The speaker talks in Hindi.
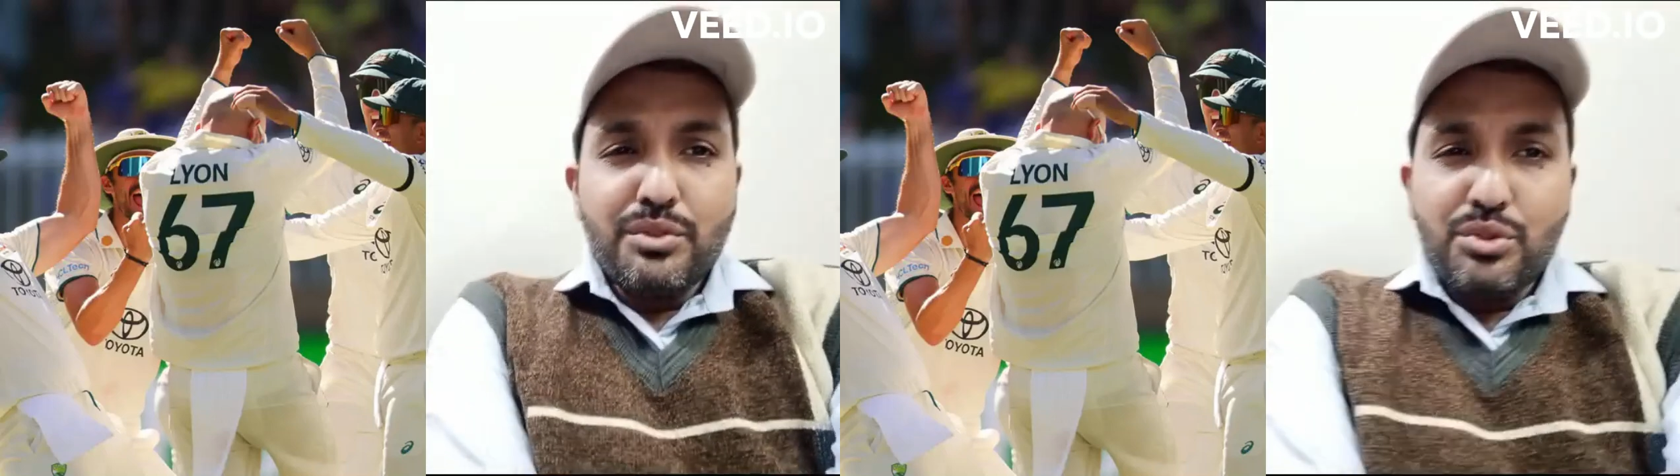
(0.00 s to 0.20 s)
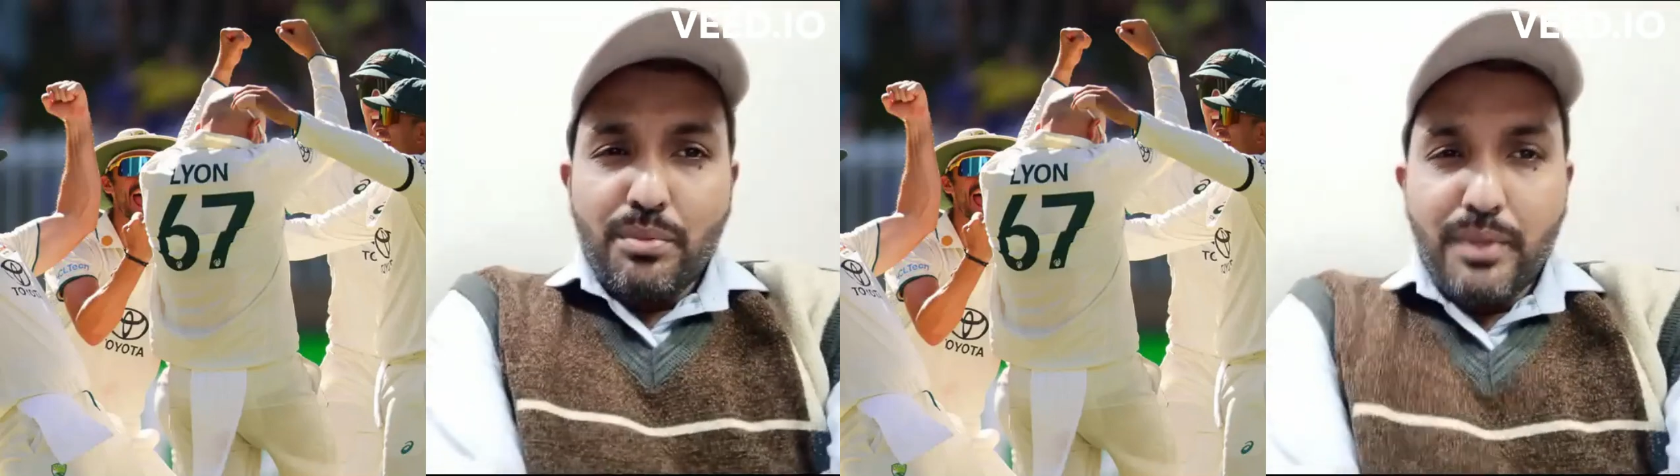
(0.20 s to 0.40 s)

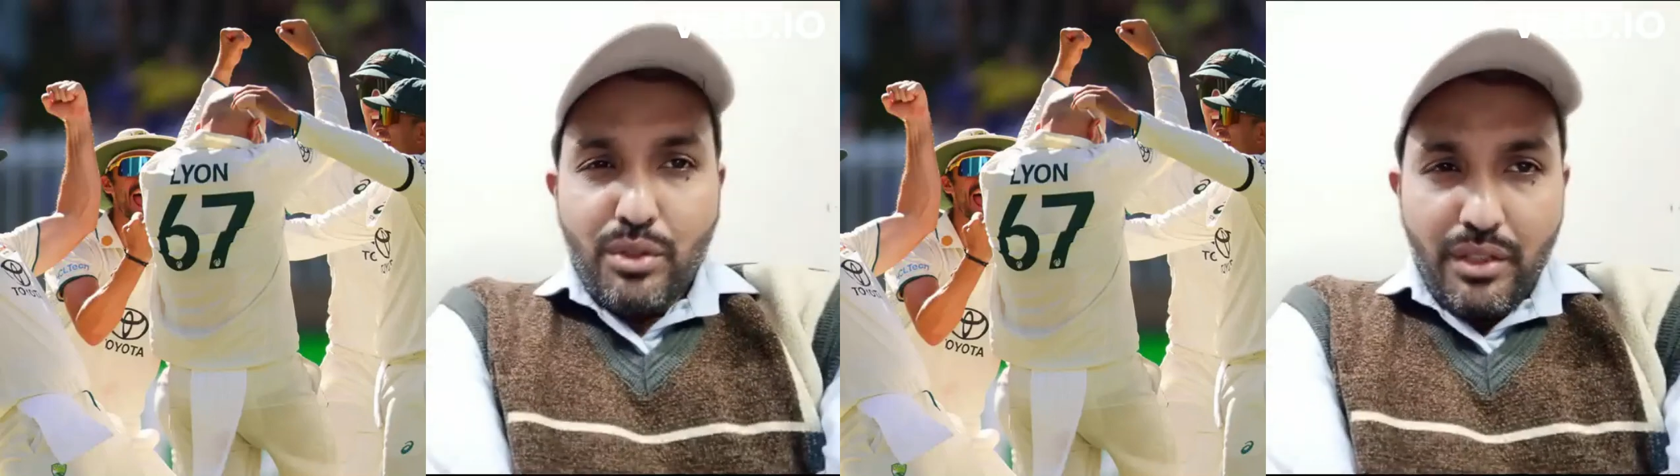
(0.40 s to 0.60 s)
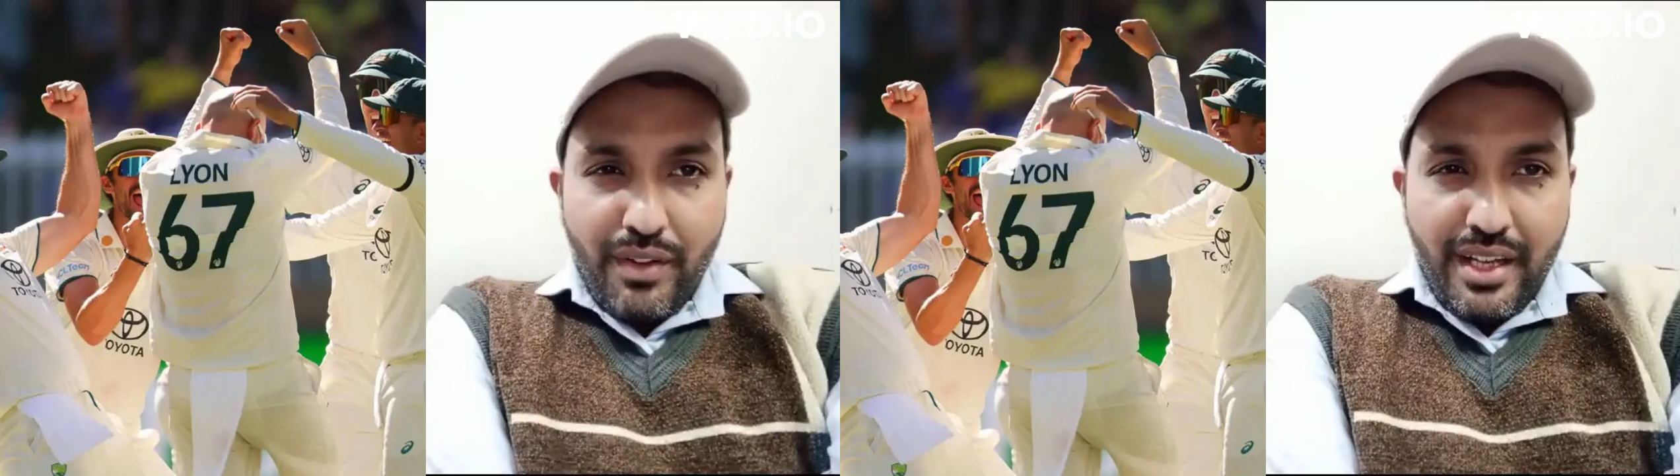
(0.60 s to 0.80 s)
उसको
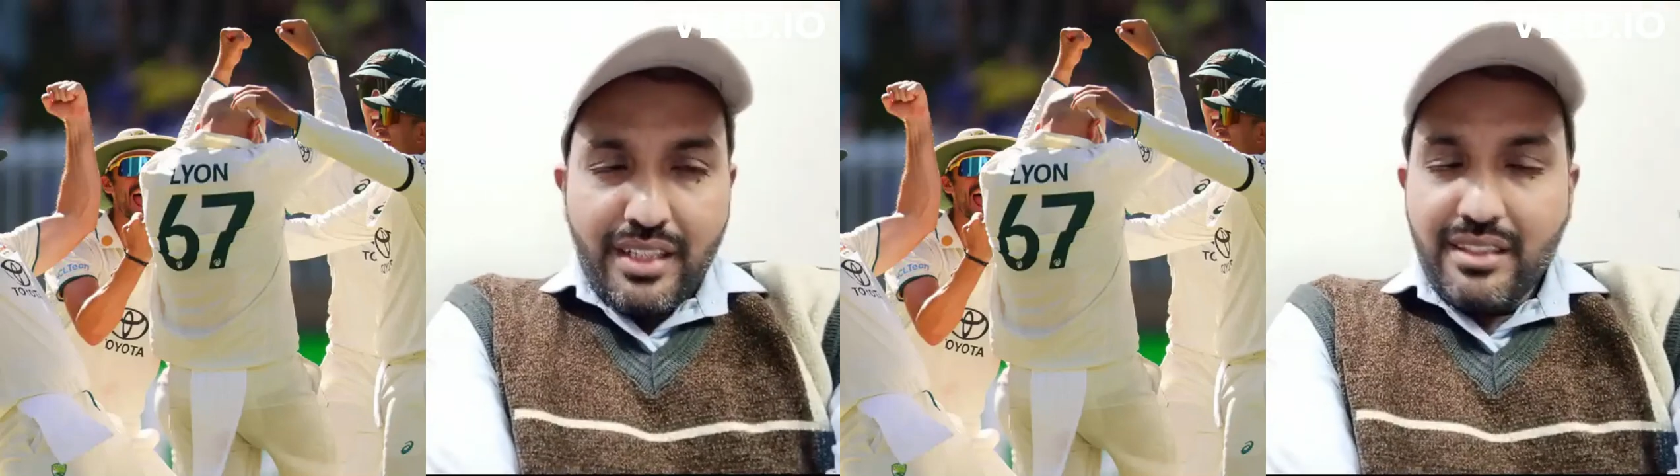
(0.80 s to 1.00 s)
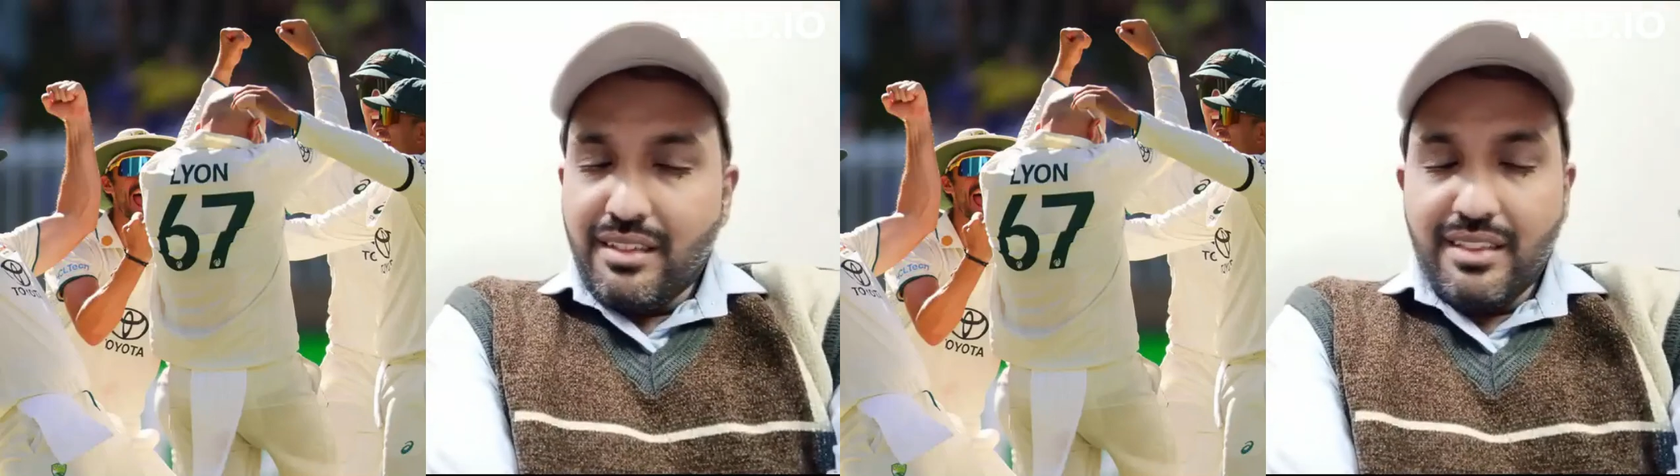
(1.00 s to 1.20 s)
बिल्कुल ही फारिग
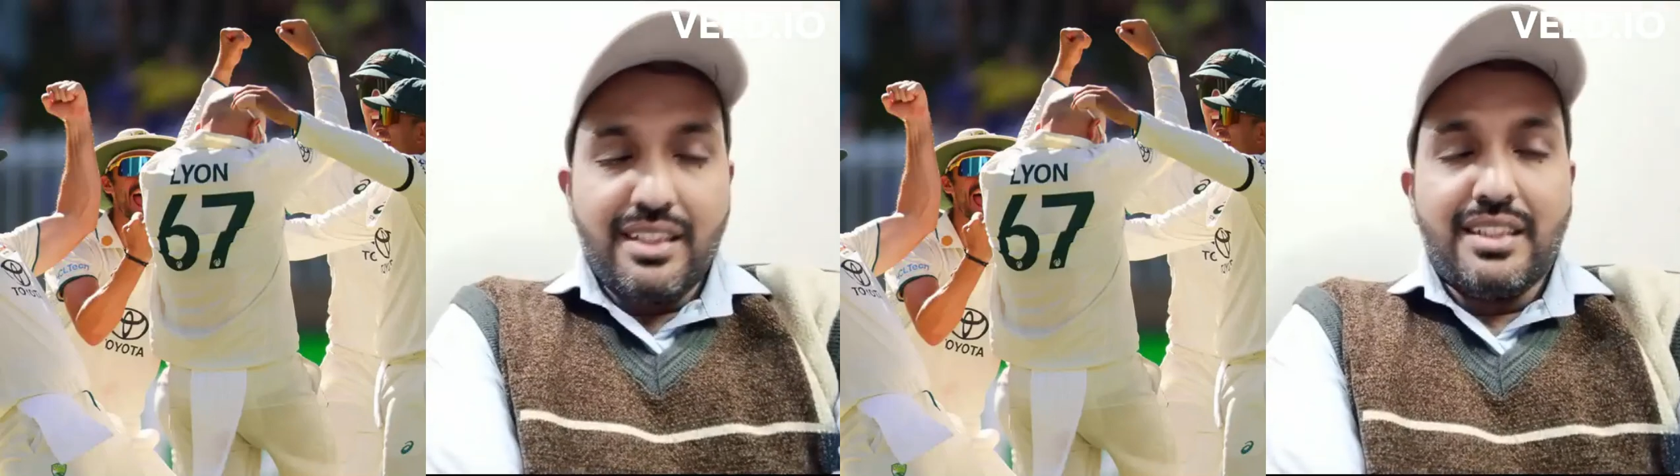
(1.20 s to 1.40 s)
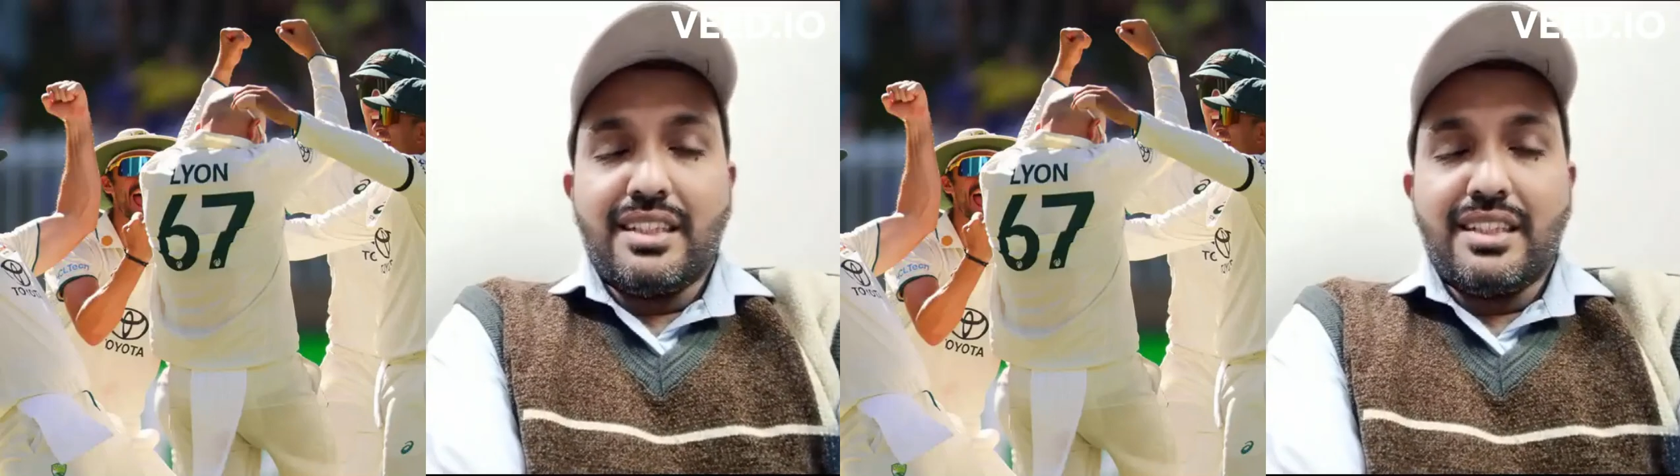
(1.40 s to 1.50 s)
कर देना